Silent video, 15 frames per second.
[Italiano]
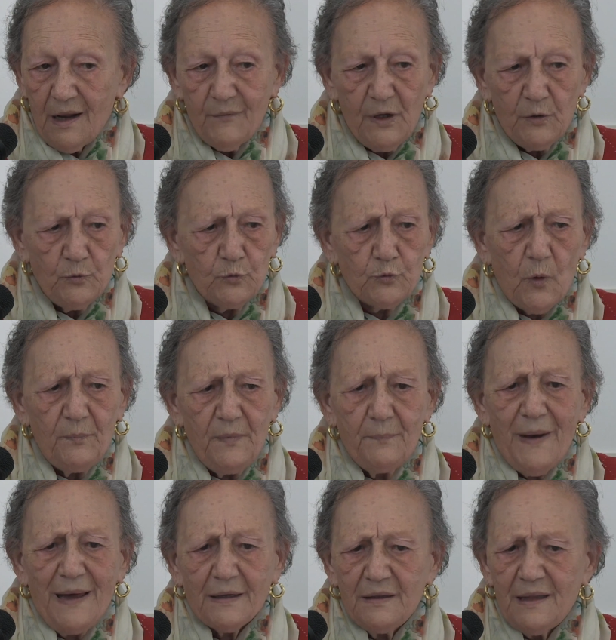venuto mi
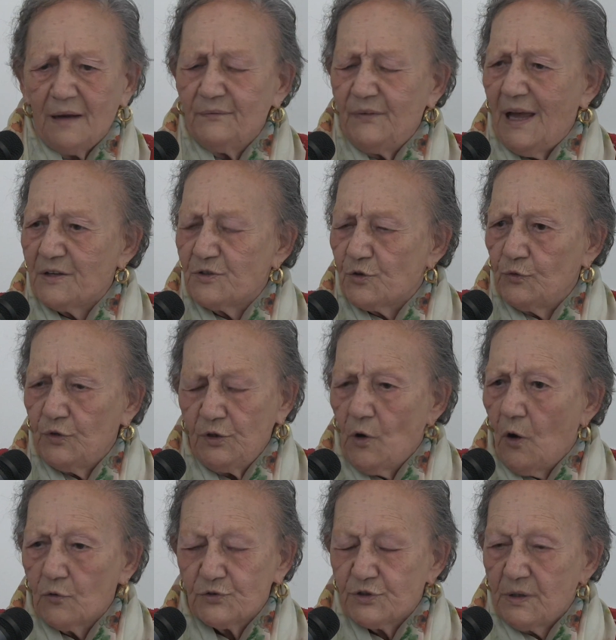pare dal viaggio di
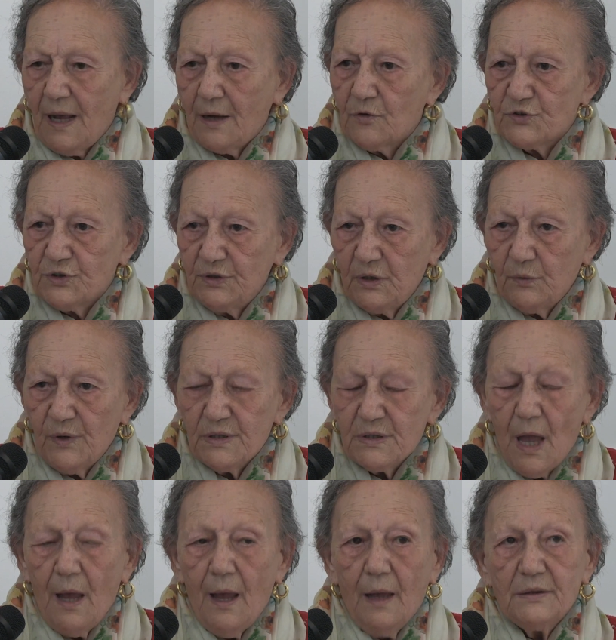nozze, una cosa di questo,